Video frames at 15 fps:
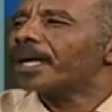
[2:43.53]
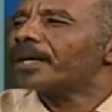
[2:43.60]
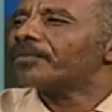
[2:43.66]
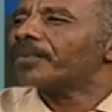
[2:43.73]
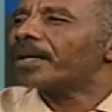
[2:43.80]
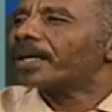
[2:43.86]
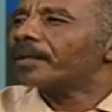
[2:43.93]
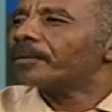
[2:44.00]

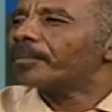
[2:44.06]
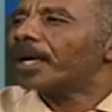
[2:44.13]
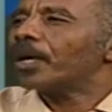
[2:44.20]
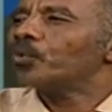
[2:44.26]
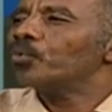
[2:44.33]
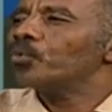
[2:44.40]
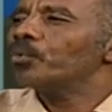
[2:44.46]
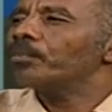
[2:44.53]
آفاق
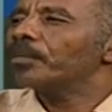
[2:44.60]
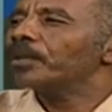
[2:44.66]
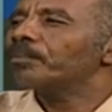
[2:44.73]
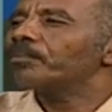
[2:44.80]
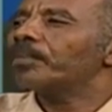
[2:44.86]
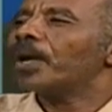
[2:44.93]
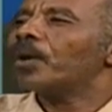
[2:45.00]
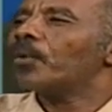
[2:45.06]
معقول
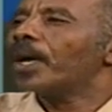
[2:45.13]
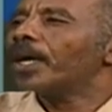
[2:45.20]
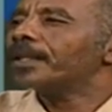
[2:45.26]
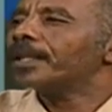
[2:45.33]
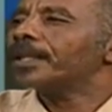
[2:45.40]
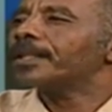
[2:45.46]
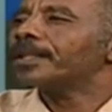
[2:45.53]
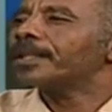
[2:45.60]
مطبعة
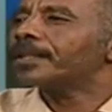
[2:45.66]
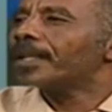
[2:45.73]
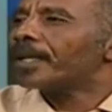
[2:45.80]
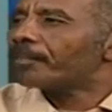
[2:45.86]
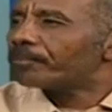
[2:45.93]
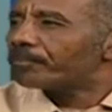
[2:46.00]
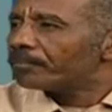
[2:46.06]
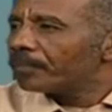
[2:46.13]
واحدة لكتاب